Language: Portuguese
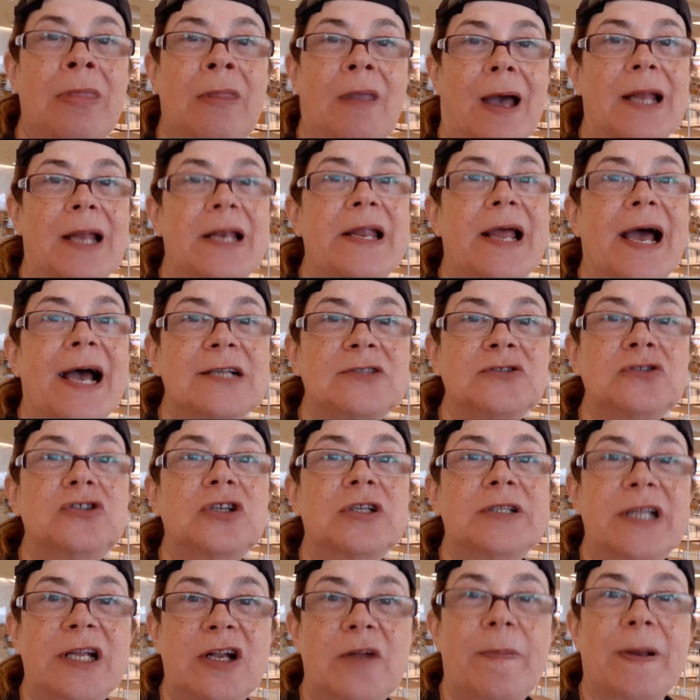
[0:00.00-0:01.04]
Aliás, não tô
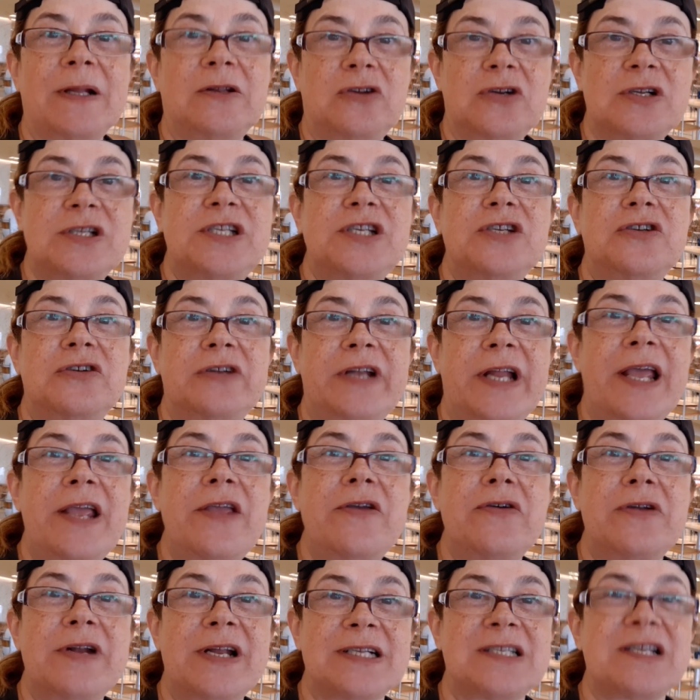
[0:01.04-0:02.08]
tendo patrocínio
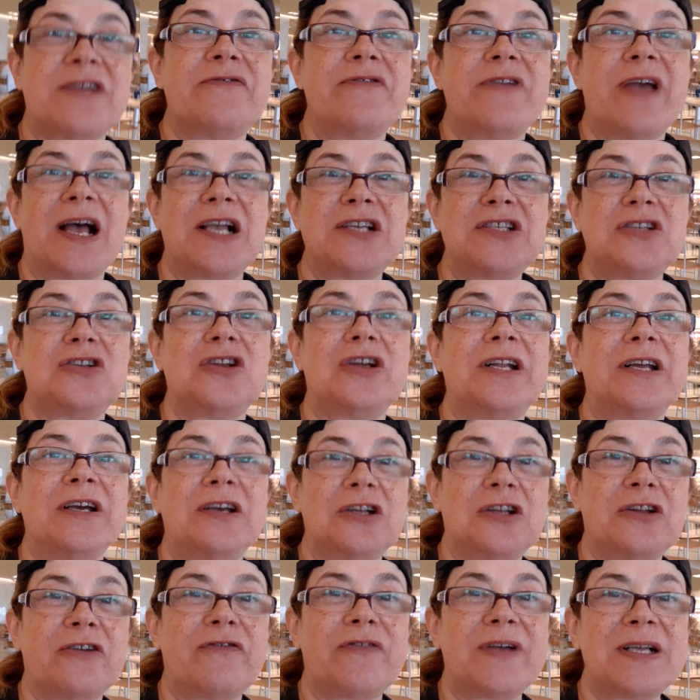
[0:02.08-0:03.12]
nenhum nessa viagem toda que
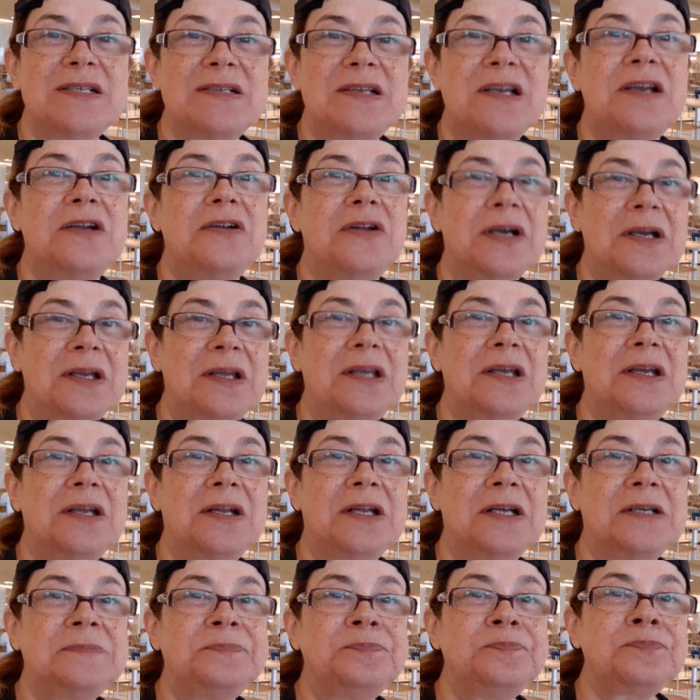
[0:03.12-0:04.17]
eu tô fazendo aqui,
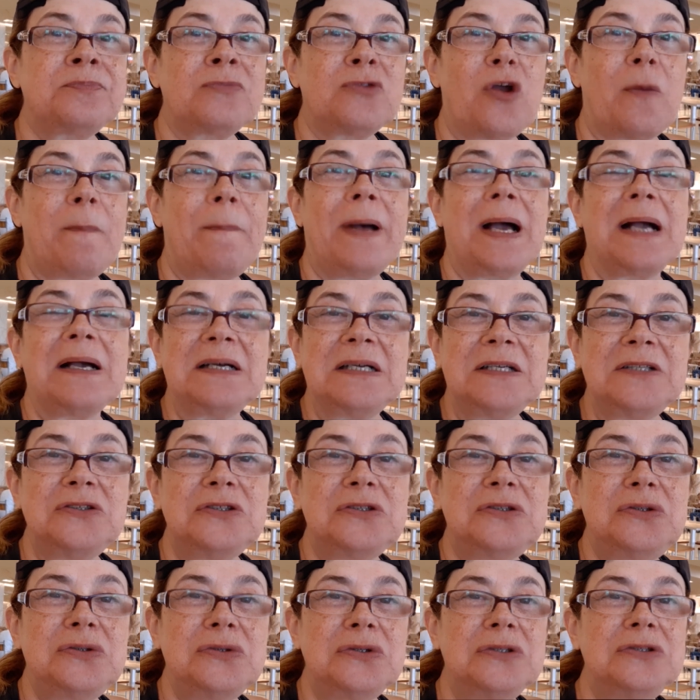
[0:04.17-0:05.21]
né? Tô
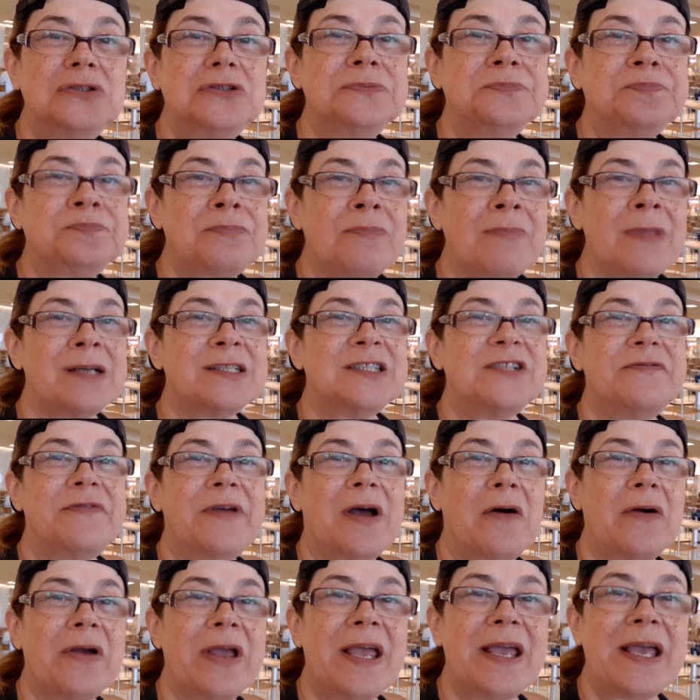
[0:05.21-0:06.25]
pagando tudo. Se tiver
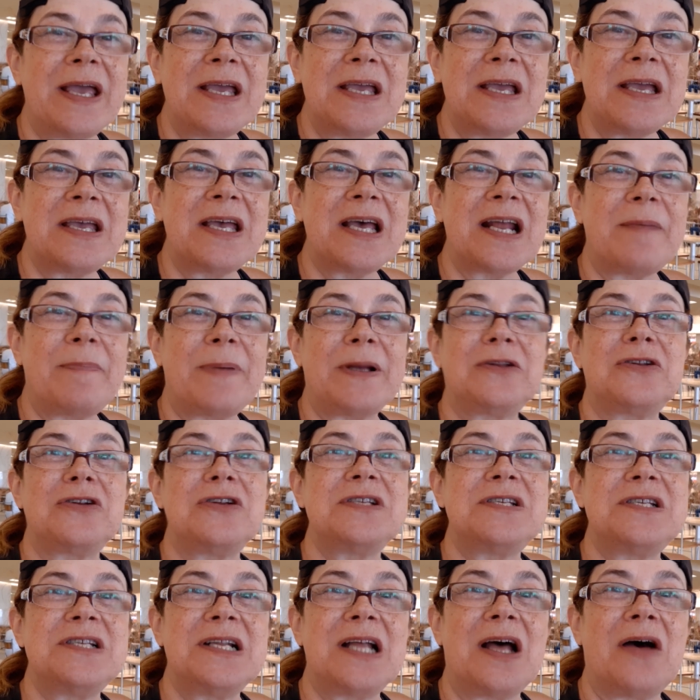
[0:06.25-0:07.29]
alguém aí que queira
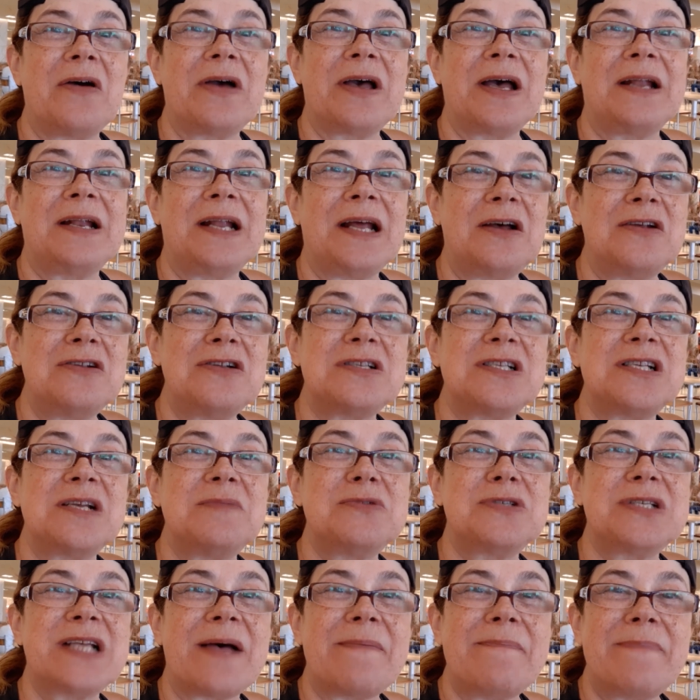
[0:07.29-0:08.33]
patrocinar o canal, nós
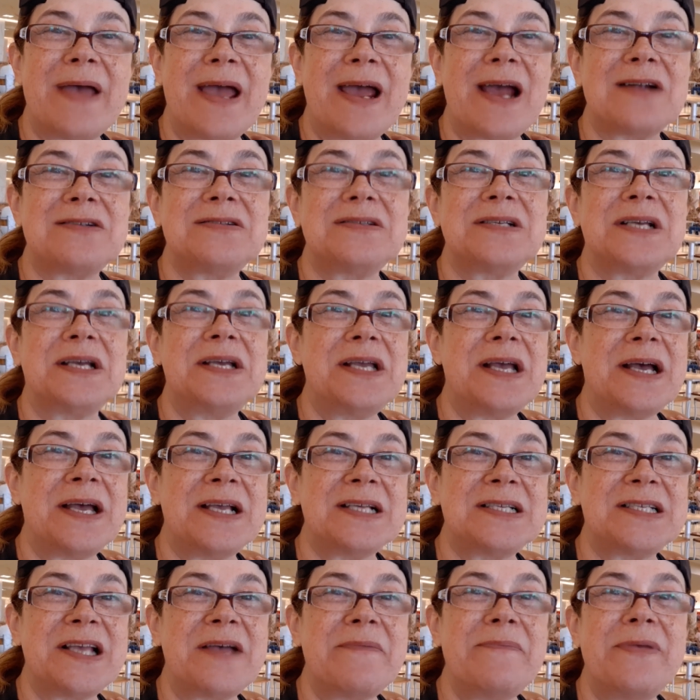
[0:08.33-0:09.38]
estamos abertos aí a
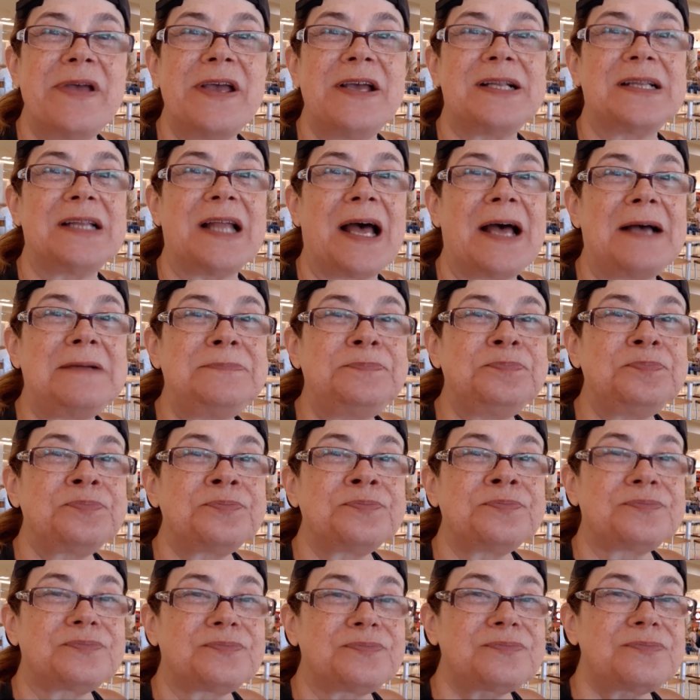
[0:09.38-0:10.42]
receber, tá?
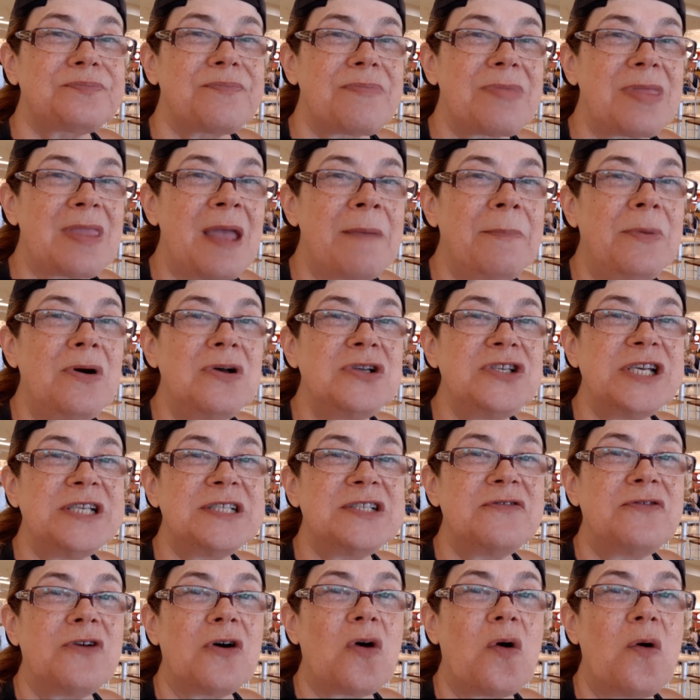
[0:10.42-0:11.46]
Bom, gente,
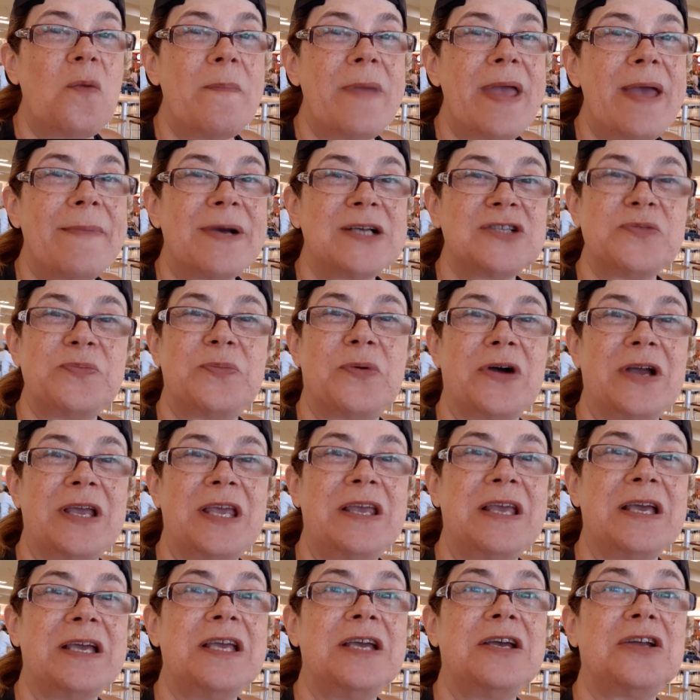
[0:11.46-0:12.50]
eu vou comer mais um
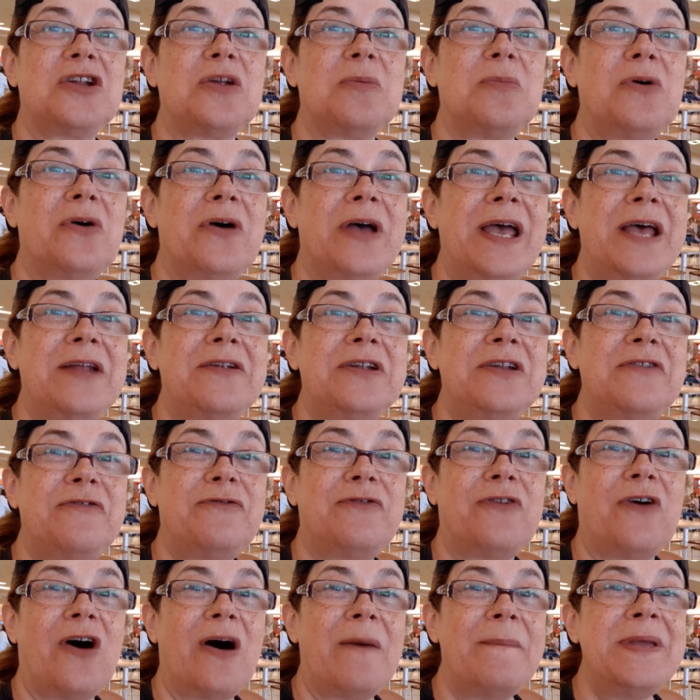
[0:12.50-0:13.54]
pouquinho aqui, que eu tô morrendo de
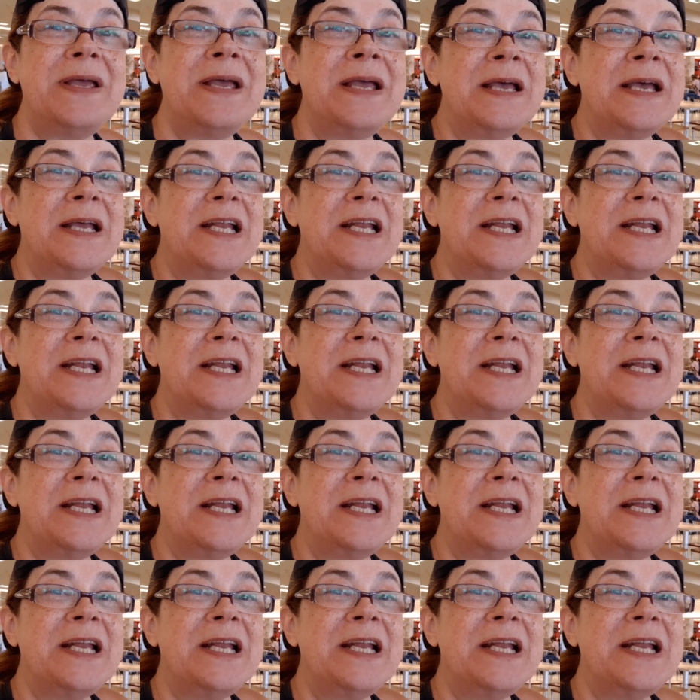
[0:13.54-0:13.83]
fome.